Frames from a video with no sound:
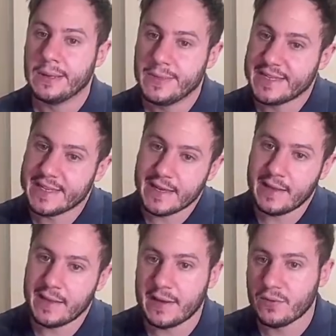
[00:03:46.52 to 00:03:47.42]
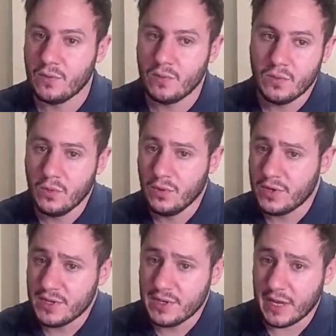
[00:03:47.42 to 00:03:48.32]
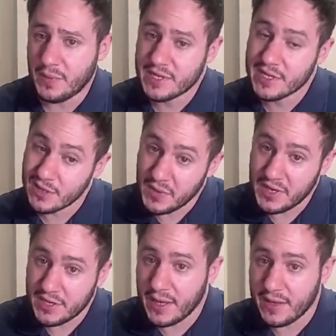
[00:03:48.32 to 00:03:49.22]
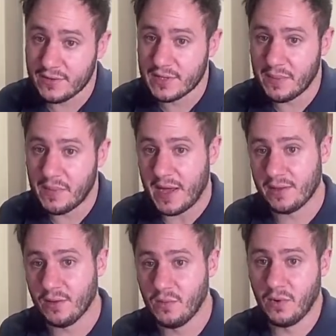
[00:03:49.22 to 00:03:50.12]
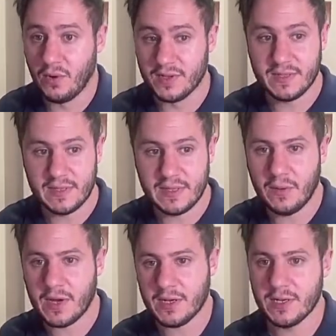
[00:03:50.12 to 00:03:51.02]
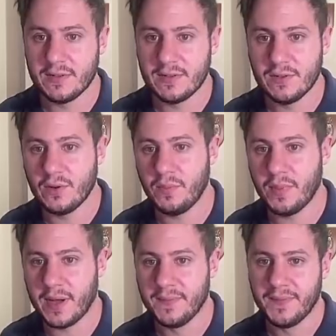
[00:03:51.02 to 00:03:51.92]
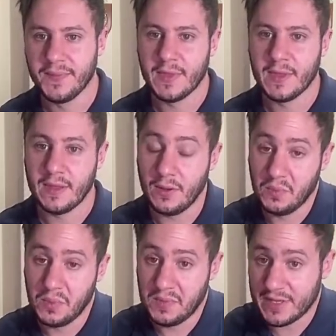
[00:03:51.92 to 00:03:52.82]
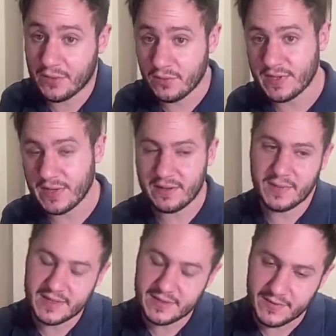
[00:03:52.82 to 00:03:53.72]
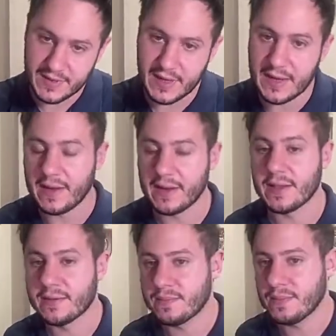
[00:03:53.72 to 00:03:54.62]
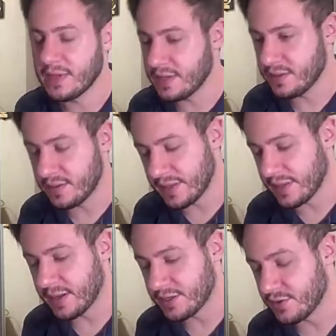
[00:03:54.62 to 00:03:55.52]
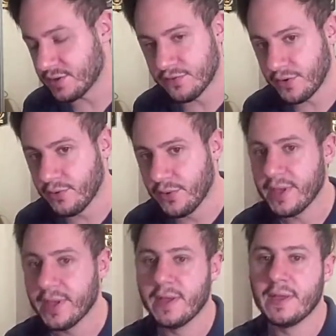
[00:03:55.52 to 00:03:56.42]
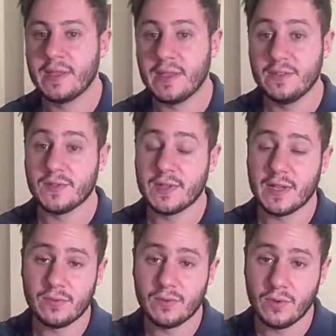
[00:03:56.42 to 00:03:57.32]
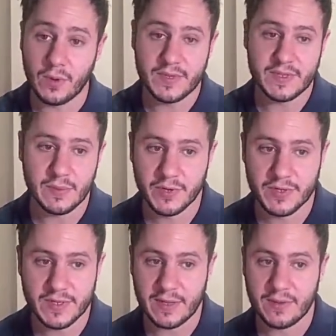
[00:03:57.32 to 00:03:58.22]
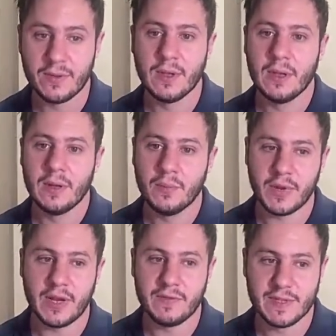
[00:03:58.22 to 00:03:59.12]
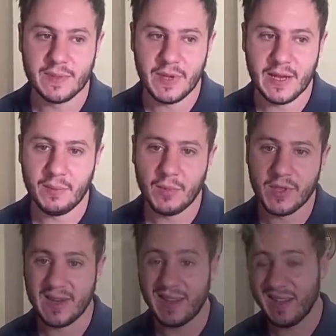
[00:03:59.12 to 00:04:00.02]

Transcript: Mas é que, galera, loot em RPG geralmente é isso. Você mata o boss e tem uma chance de dropar. Eu, pra mim, tá tudo certo, mas enfim, tem a galera que tá, que tá achando que foi ruim, que junto dado um drop de 100% pra você pegar a montaria.